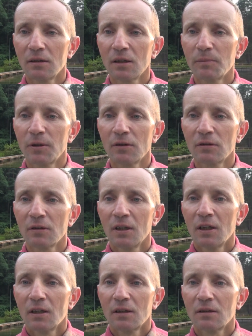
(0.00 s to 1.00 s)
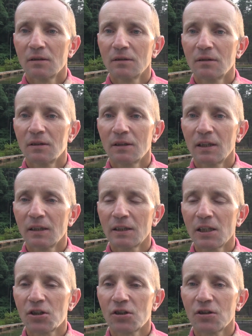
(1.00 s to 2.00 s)
no bo y, te,
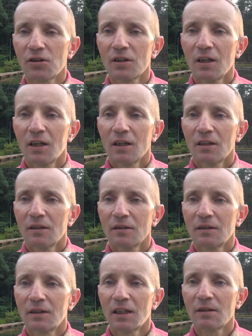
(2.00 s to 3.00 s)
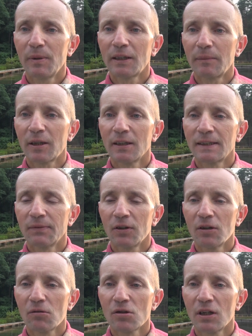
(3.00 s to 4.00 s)
też, y, też mieli tam jakieś
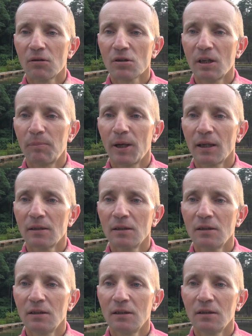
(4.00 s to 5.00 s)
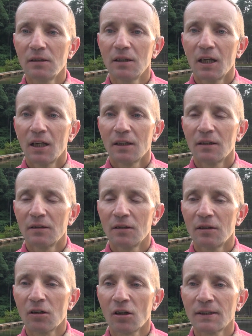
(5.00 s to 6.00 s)
swoje różne, różne plany i
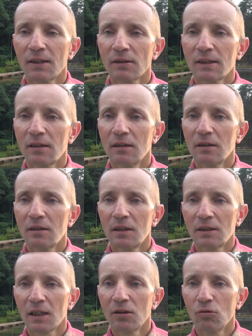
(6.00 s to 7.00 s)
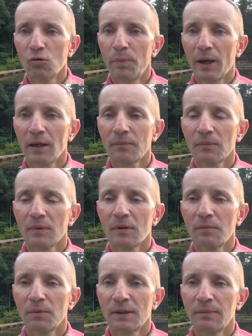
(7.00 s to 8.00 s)
rozrost tego UPA,
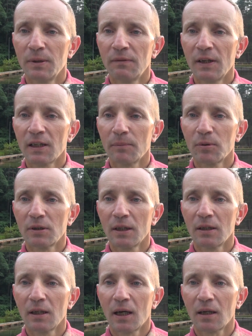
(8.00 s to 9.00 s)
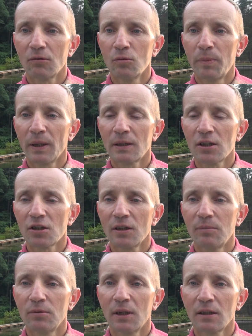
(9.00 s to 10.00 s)
zbyt wielka potęga UPA też
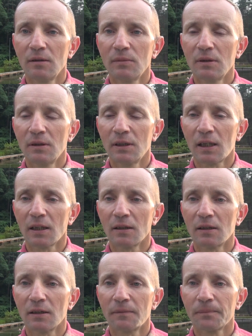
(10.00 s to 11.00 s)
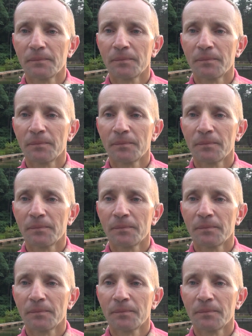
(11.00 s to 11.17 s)
nie była im na rękę.